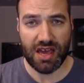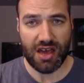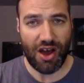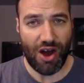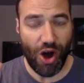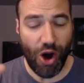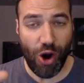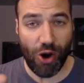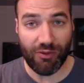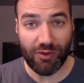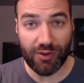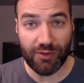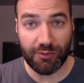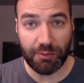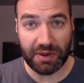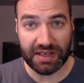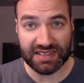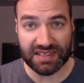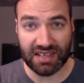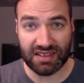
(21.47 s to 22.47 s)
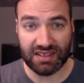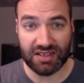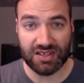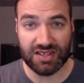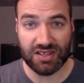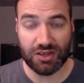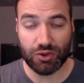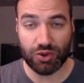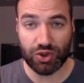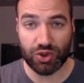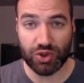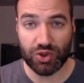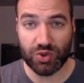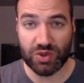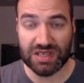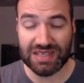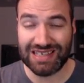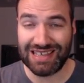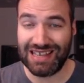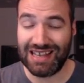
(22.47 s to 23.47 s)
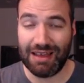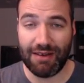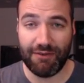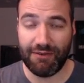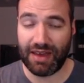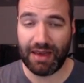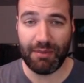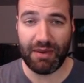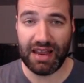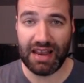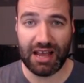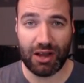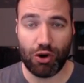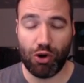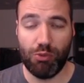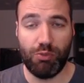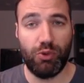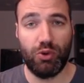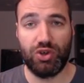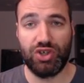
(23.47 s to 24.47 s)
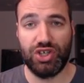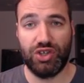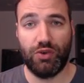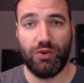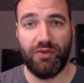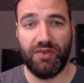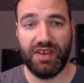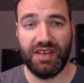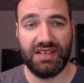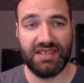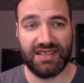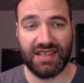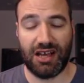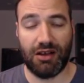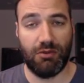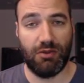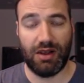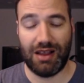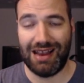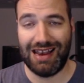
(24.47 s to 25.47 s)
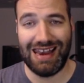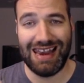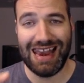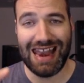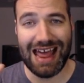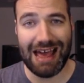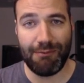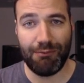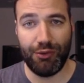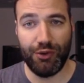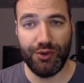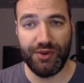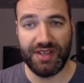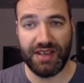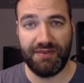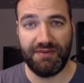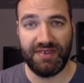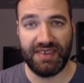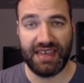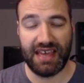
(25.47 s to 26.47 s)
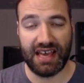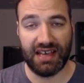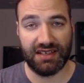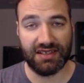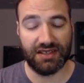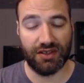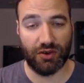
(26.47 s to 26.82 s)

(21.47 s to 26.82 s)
on va vous présenter ça aujourd'hui. C'est vraiment la compo que j'ai trouvée qui semble la plus efficace.